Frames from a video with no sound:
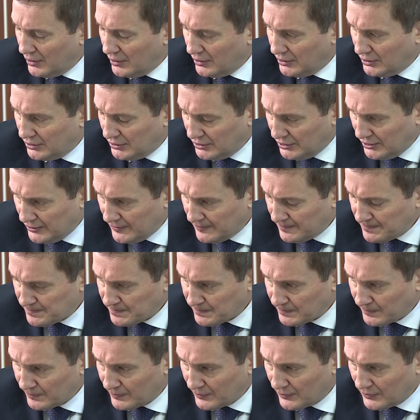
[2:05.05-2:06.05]
Э, да,
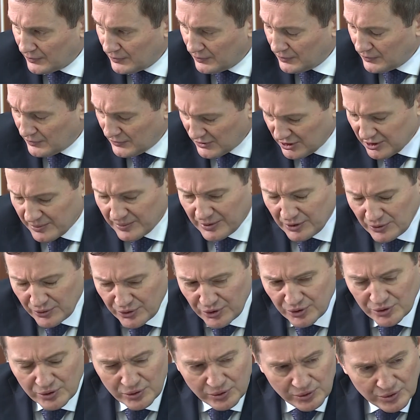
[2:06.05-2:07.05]
на самом деле
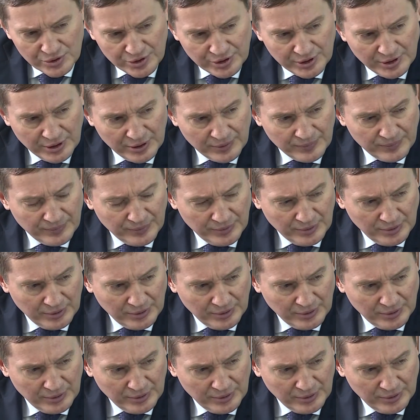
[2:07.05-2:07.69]
очень сложная.